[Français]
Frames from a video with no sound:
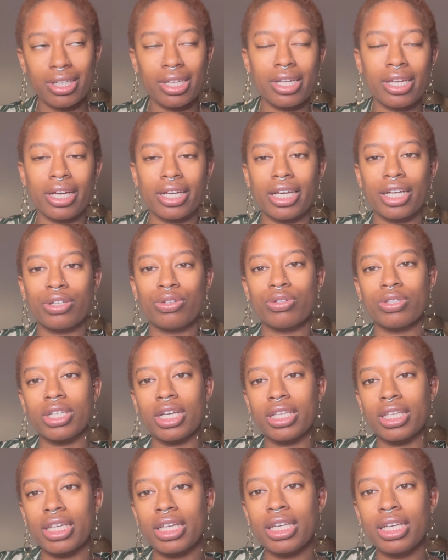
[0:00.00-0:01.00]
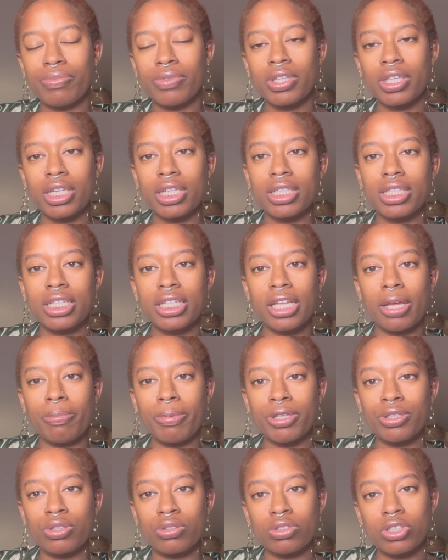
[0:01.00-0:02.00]
il y a quelques années, qu'est-ce qui n'a pas
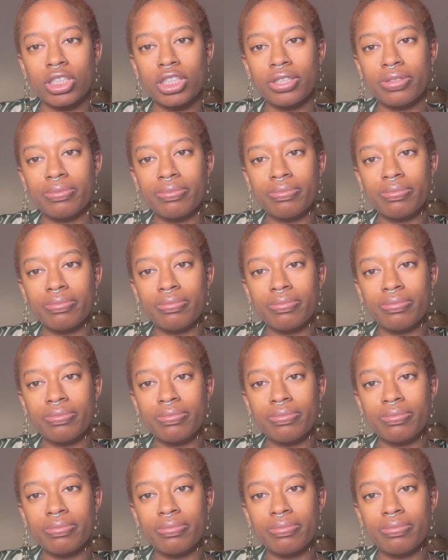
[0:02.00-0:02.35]
changé